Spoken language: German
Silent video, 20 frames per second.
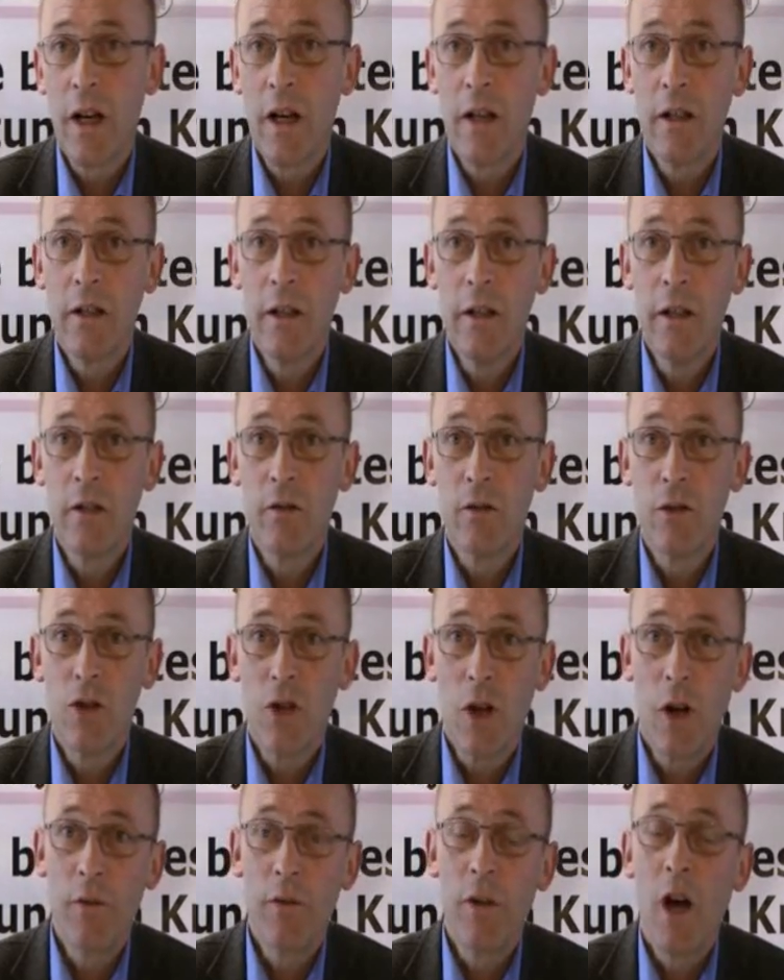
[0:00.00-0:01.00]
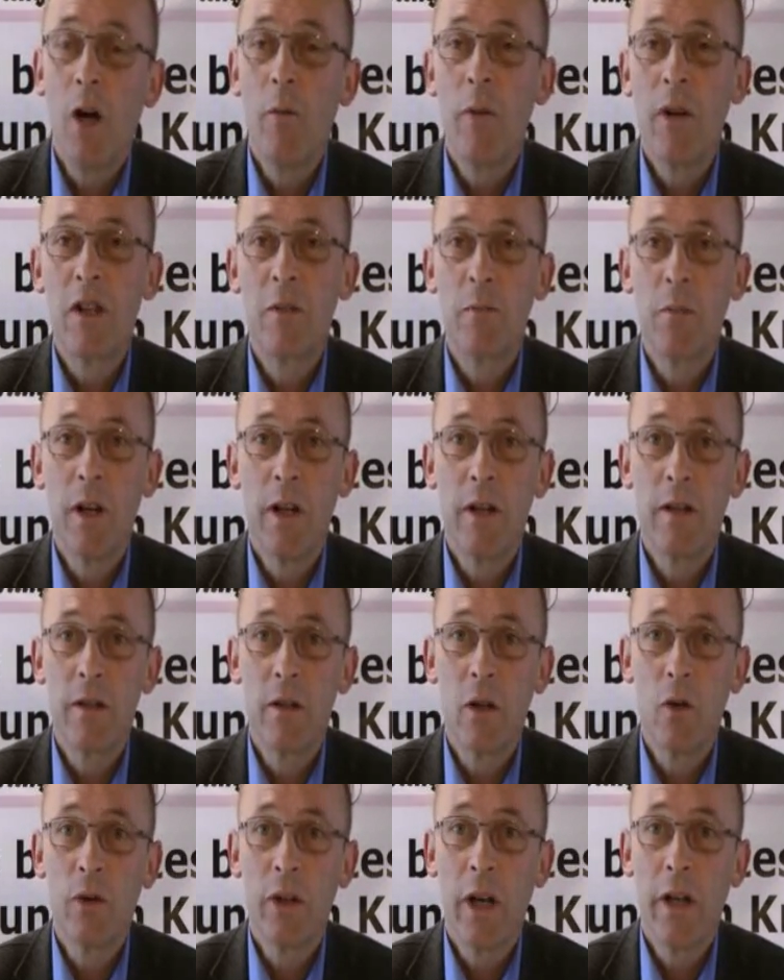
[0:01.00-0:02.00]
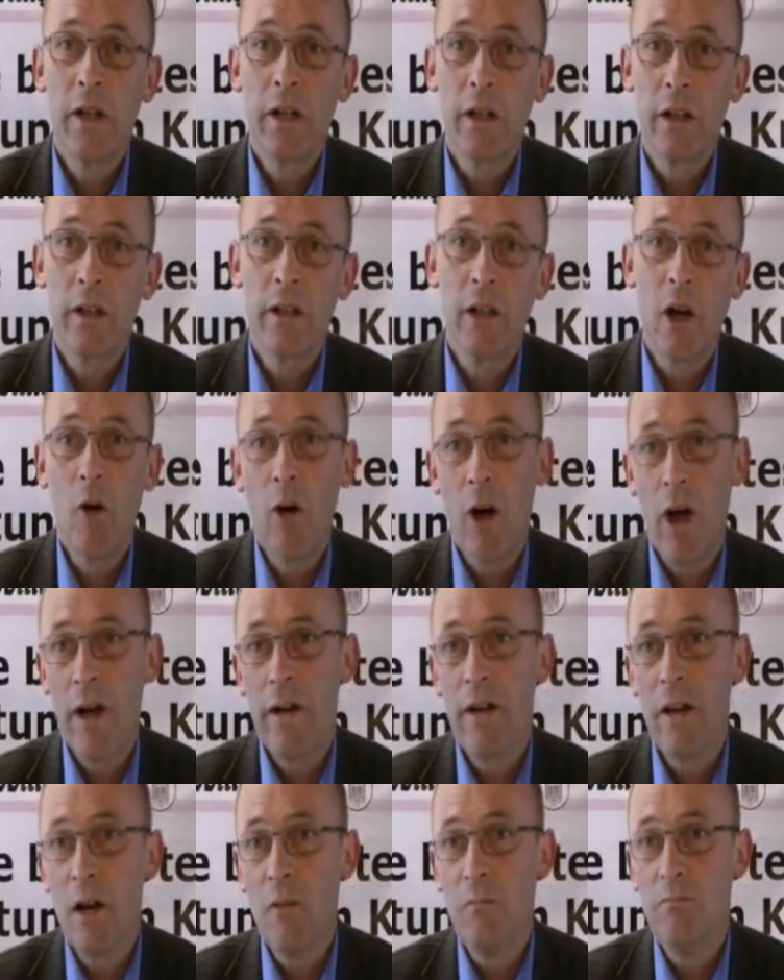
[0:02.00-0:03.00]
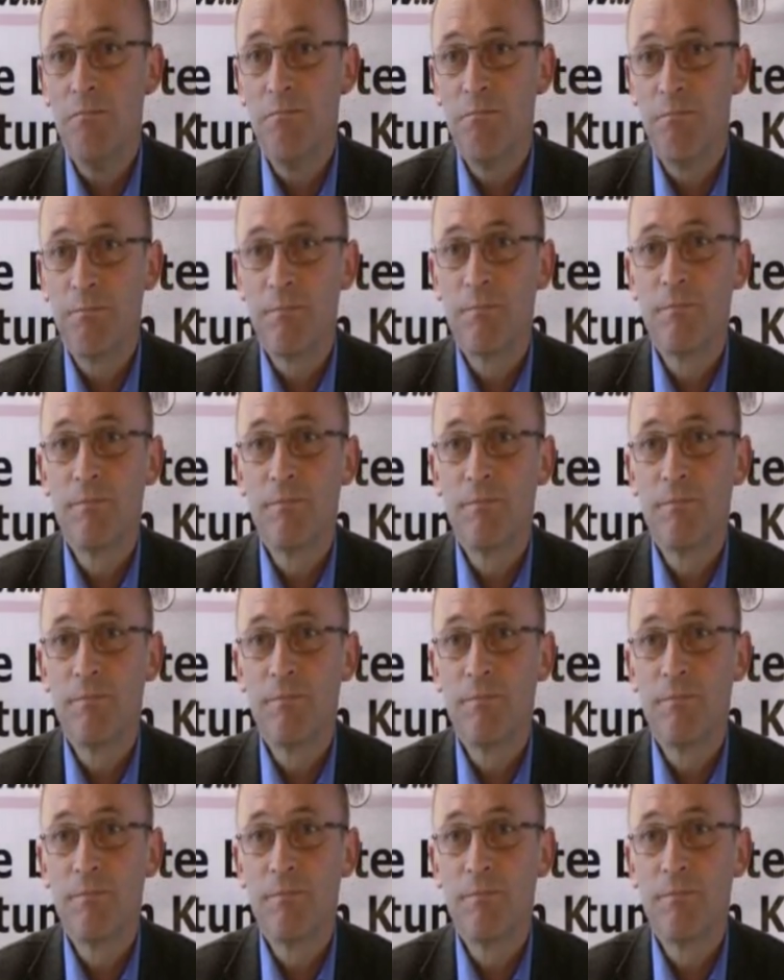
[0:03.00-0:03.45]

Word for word: garantiert und schafft Arbeitsplätze und generiert auch Einnahmen.